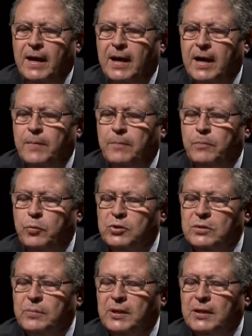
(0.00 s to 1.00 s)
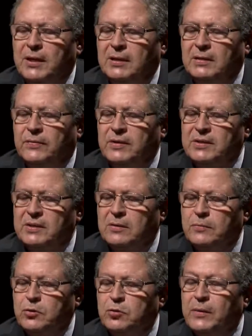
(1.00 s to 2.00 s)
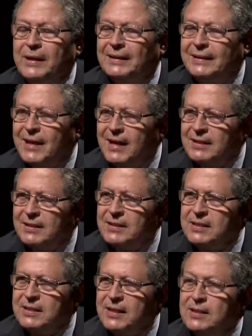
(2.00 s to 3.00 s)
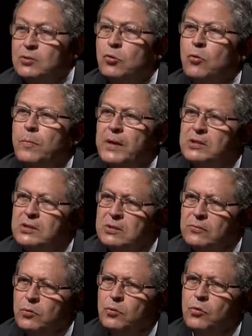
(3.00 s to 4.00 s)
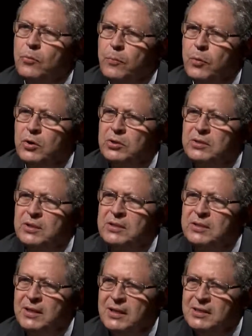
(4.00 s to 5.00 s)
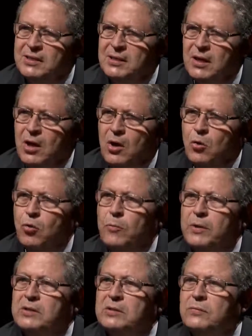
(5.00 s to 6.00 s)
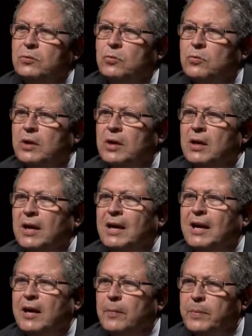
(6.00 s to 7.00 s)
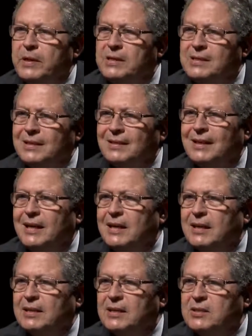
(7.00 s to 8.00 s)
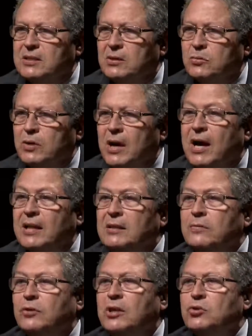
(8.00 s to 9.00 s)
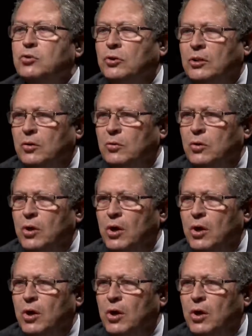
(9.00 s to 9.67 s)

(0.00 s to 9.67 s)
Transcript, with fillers: a possibilidade de fazermos uma entrada da cidade compatível com o porte da cidade, compatível com o que representa a arrecadação a nível nacional.